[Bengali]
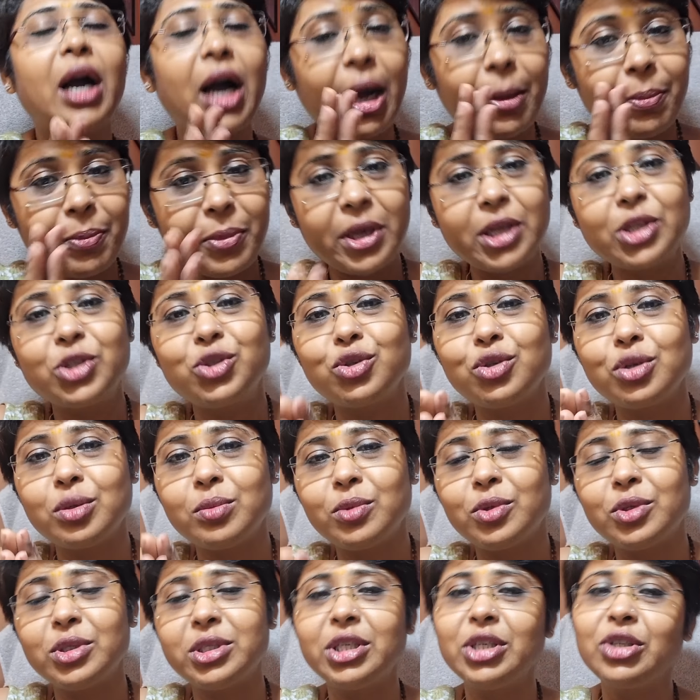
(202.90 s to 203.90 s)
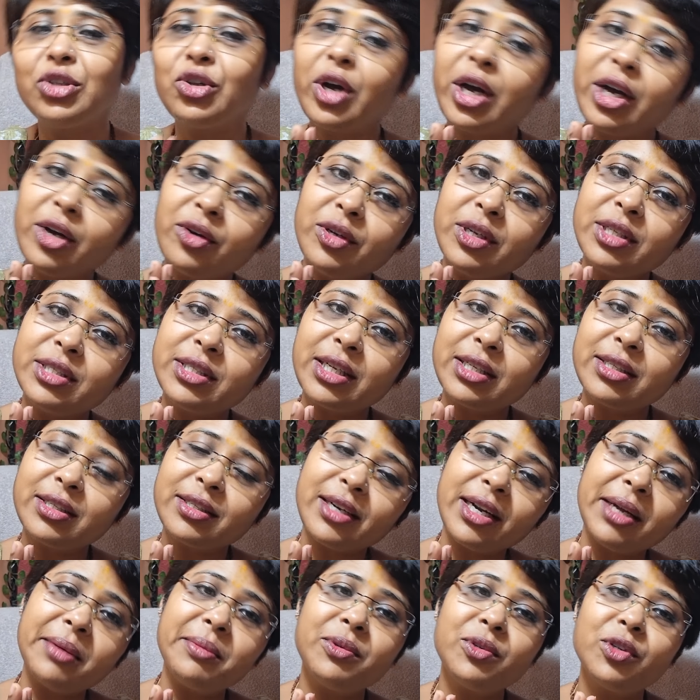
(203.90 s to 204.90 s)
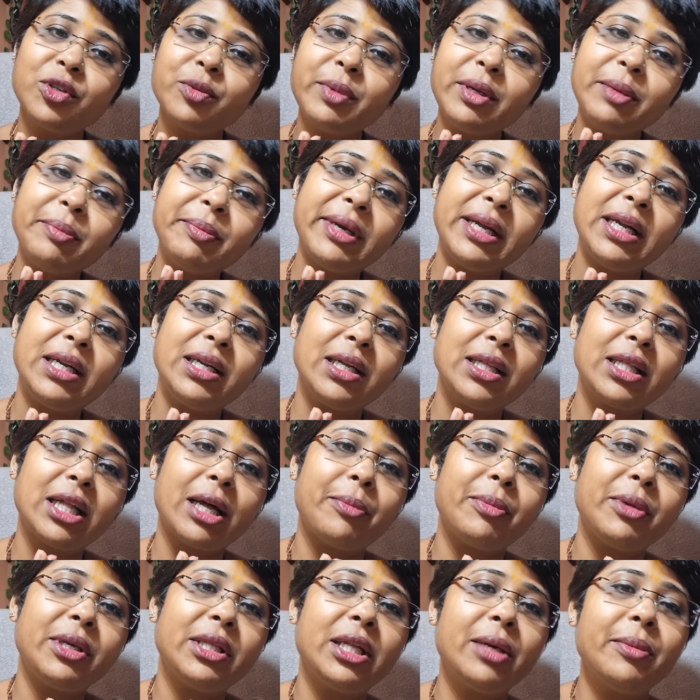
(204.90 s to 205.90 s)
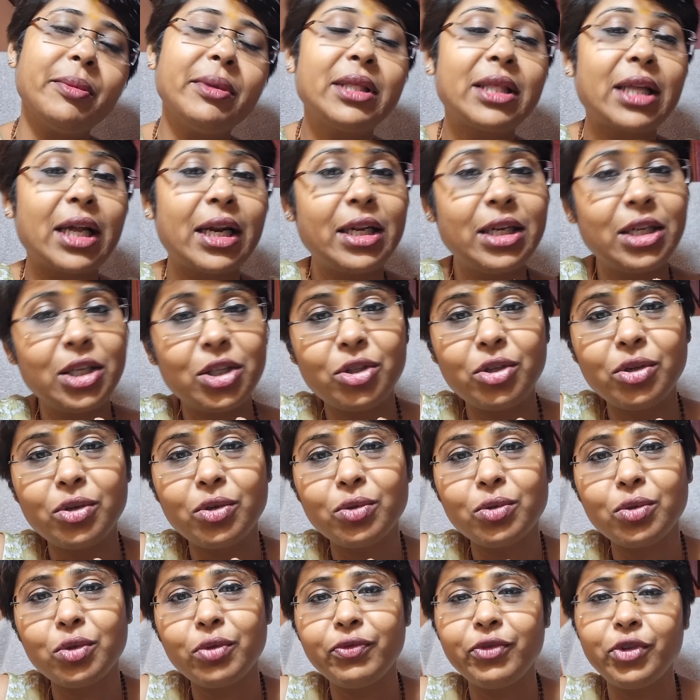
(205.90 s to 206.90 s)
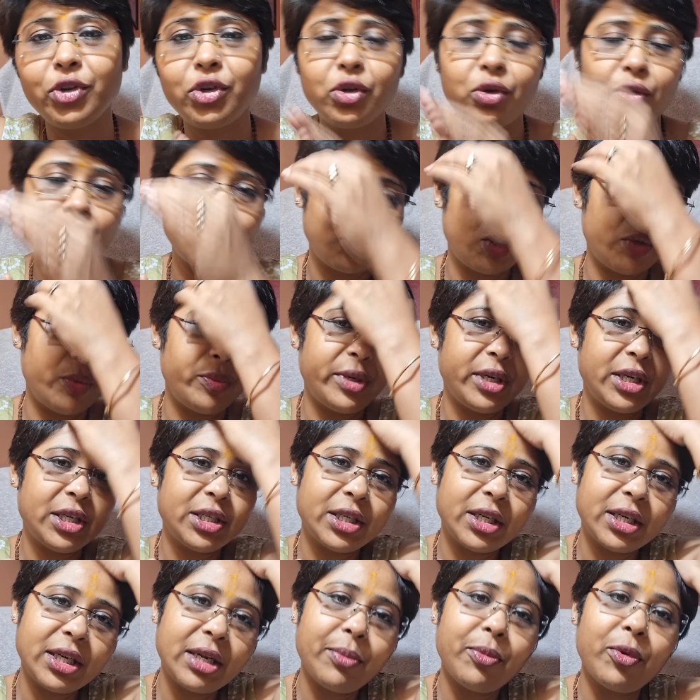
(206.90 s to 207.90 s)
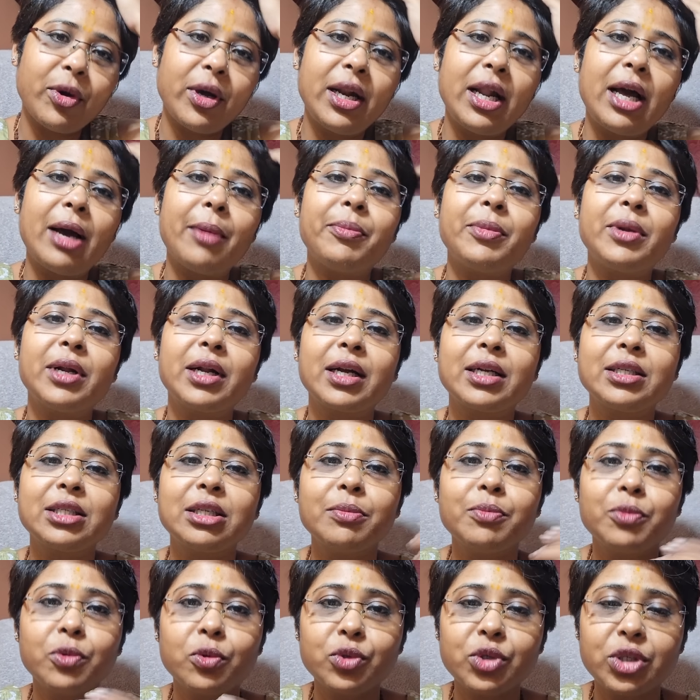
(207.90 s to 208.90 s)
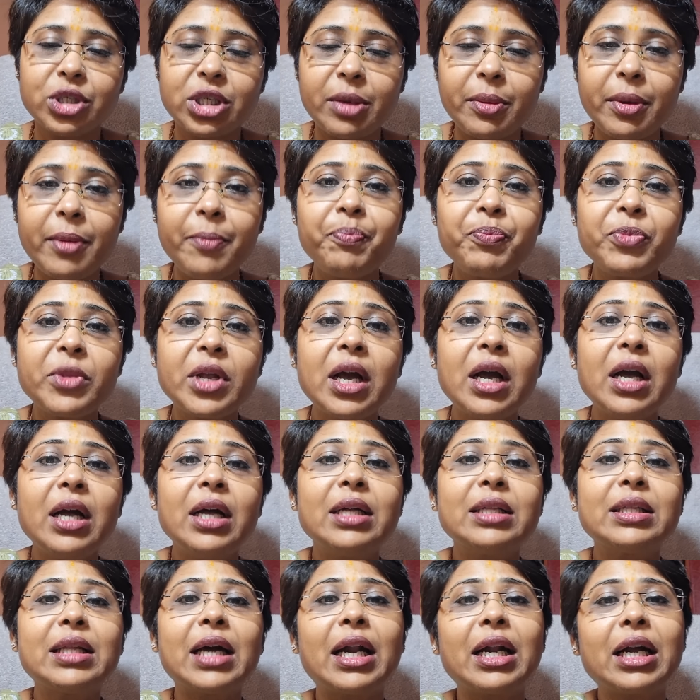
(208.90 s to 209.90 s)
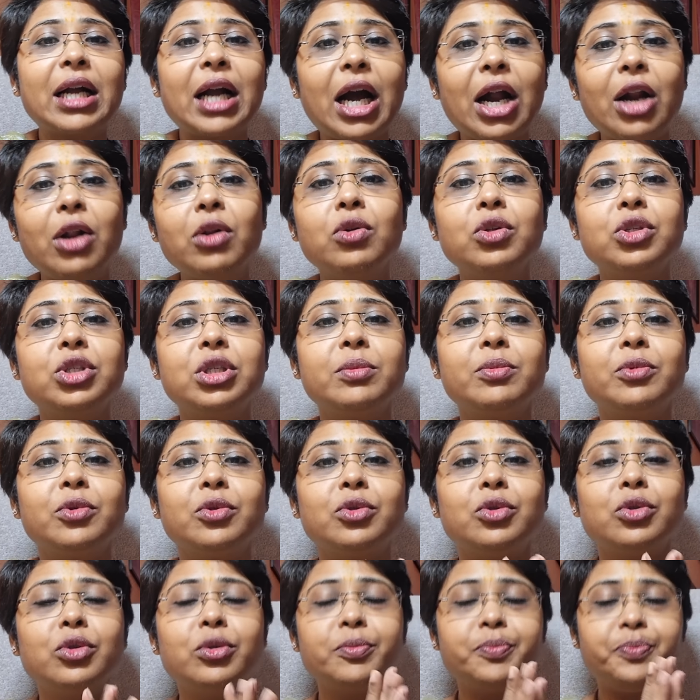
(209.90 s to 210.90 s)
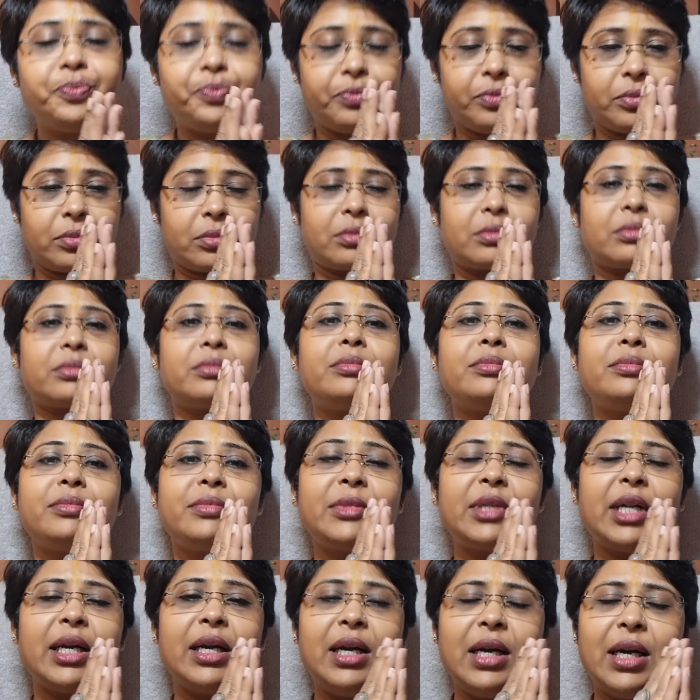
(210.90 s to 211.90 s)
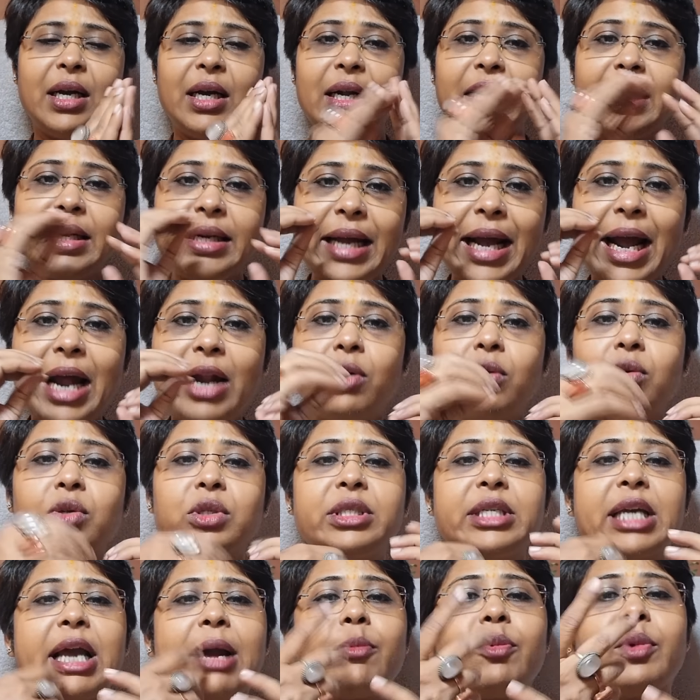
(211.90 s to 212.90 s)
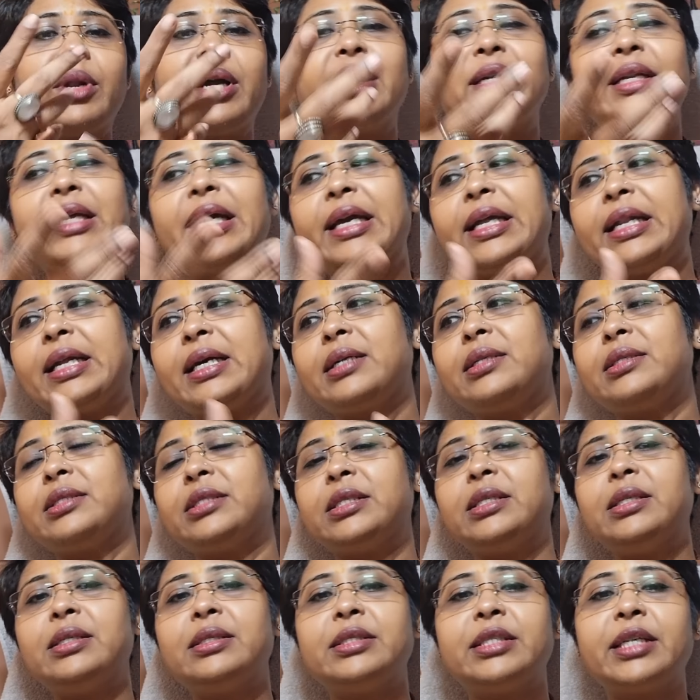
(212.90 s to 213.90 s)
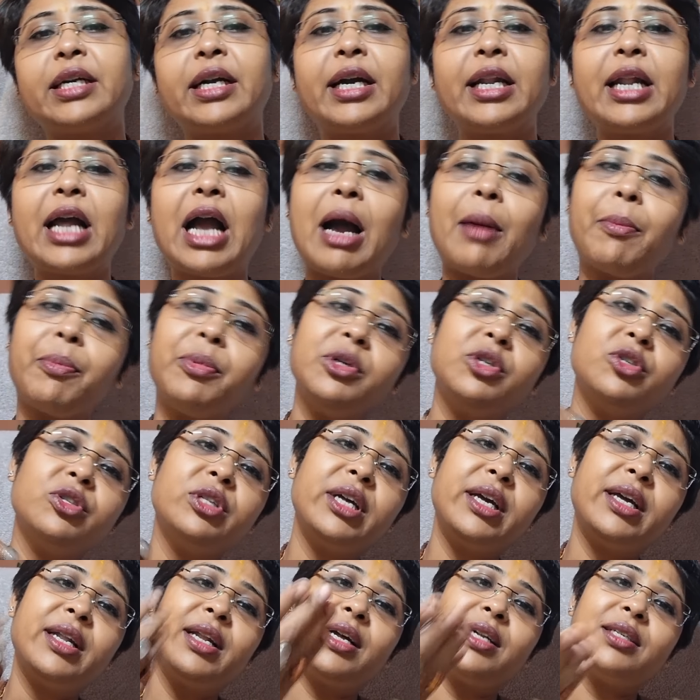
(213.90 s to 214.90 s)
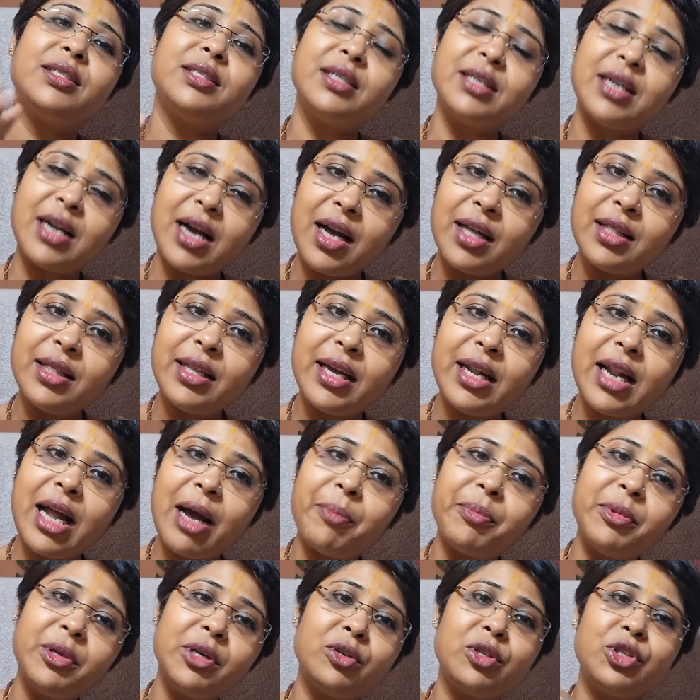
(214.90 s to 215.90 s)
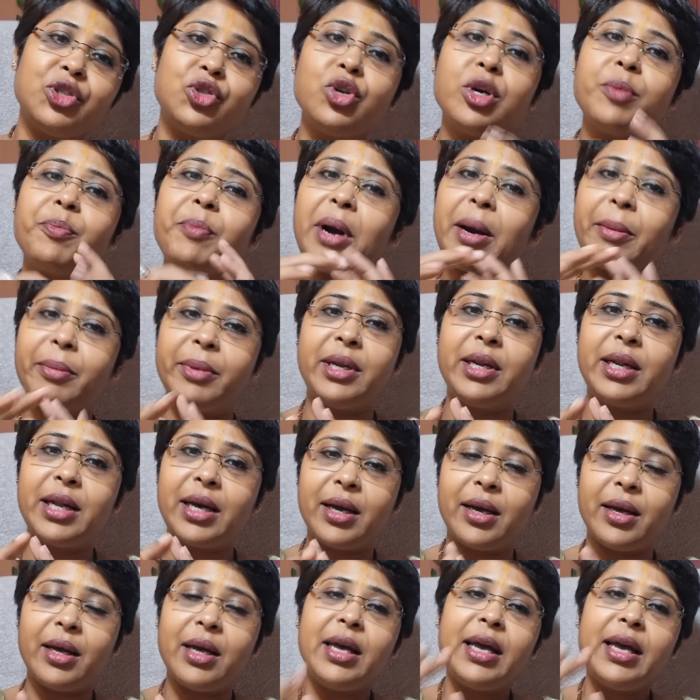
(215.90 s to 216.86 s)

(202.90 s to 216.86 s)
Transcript: আপনার জন্য বলছি দয়া করে সাবস্ক্রাইব করবেন বেলটা দাবিয়ে দেবেন তাহলে নিত্য নতুন ভিডিও নোটিফিকেশানটা পয়লা আপনার কাছে পৌঁছে যাবে তার কারণ হচ্ছে বন্ধু তেরো হচ্ছে এমন একটা এনার্জি যেখানে আপনি যদি এনার্জি না দেন আপনি কিছুই পাবেন না